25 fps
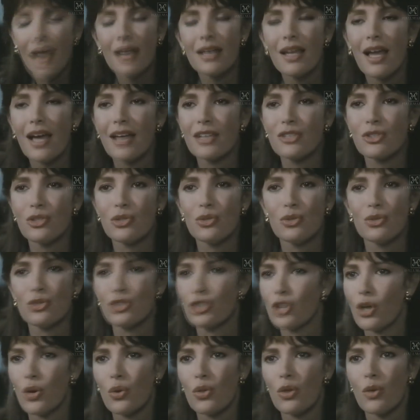Vorrei
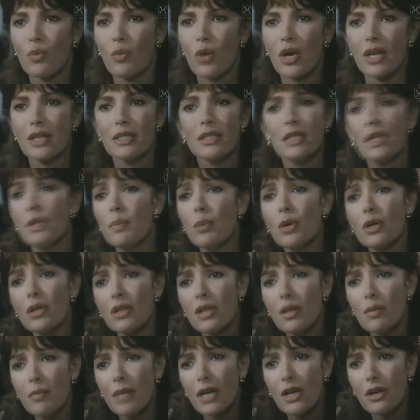mostrare loro come siamo
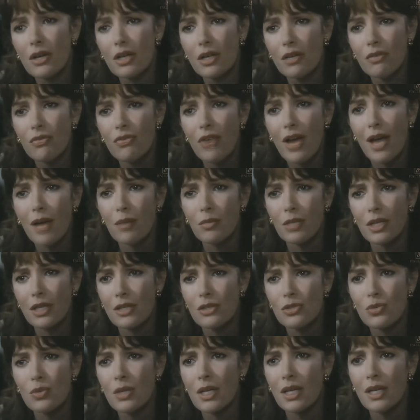davvero, com'è una
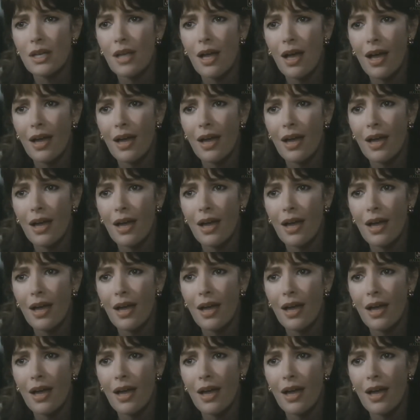tipica famiglia